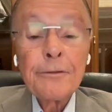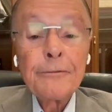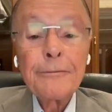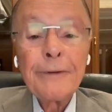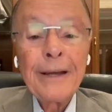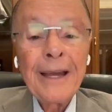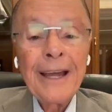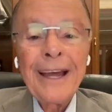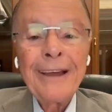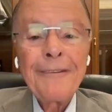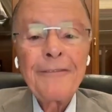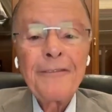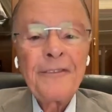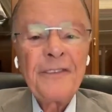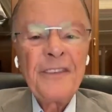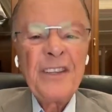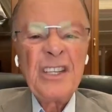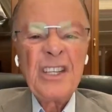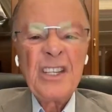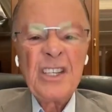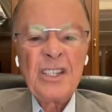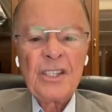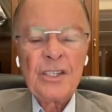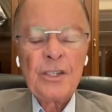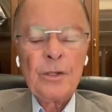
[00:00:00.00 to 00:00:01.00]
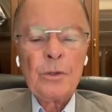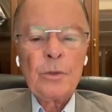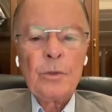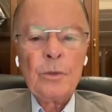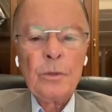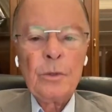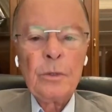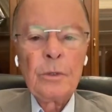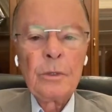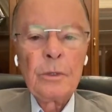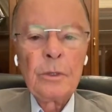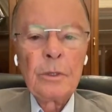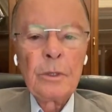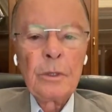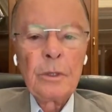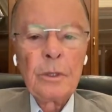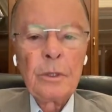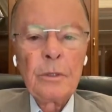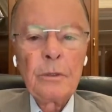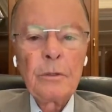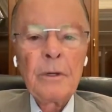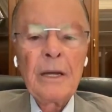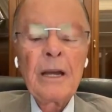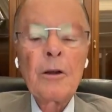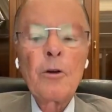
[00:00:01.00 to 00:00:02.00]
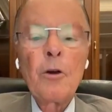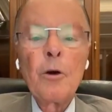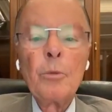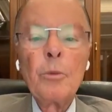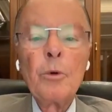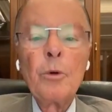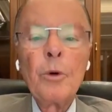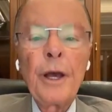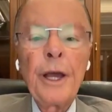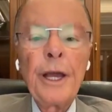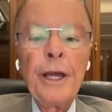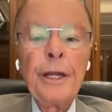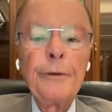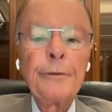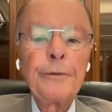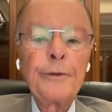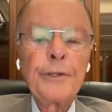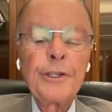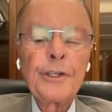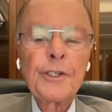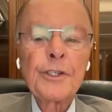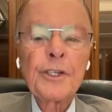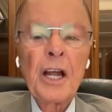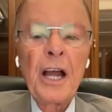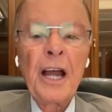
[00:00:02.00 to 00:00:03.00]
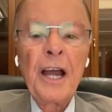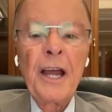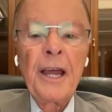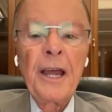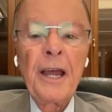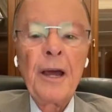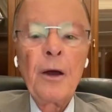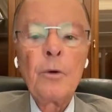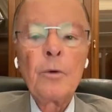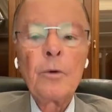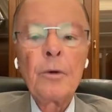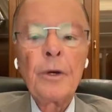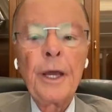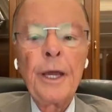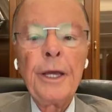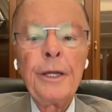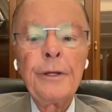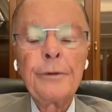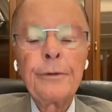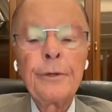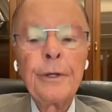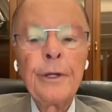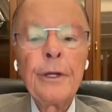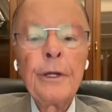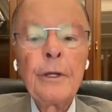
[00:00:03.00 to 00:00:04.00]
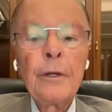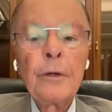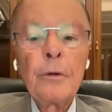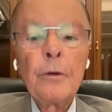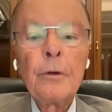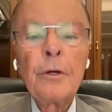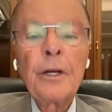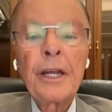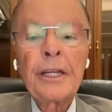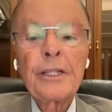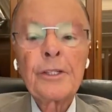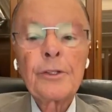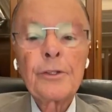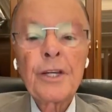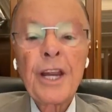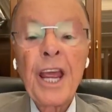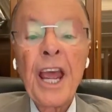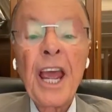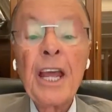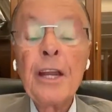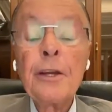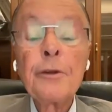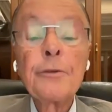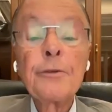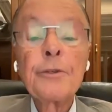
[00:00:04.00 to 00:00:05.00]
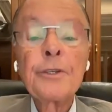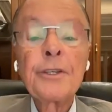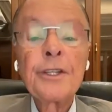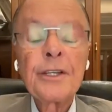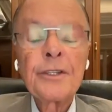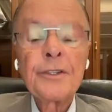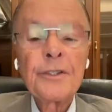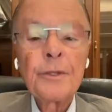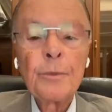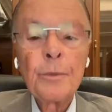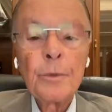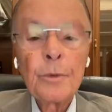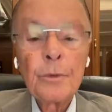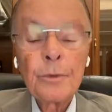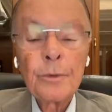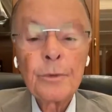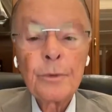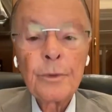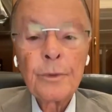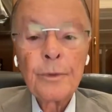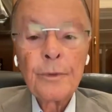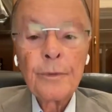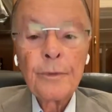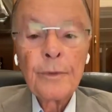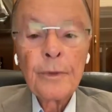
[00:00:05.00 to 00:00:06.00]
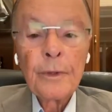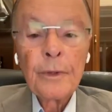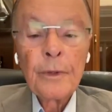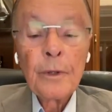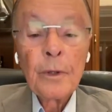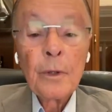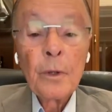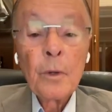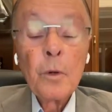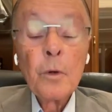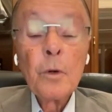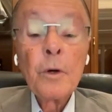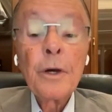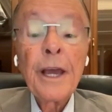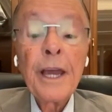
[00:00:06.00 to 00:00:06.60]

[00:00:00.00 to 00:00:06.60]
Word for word: Le royaume de Dieu n'est pas physique. Ce n'est pas comme le royaume d'Israël, les royaumes de ce monde.